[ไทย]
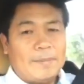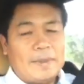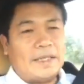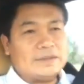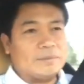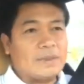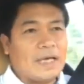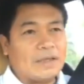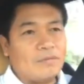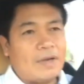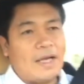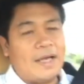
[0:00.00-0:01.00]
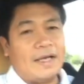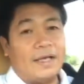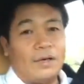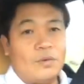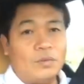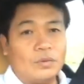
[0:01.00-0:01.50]
ประเด็นสำคัญว่า
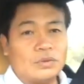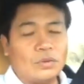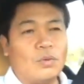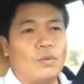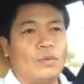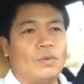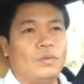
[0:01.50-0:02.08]
ลุงตู่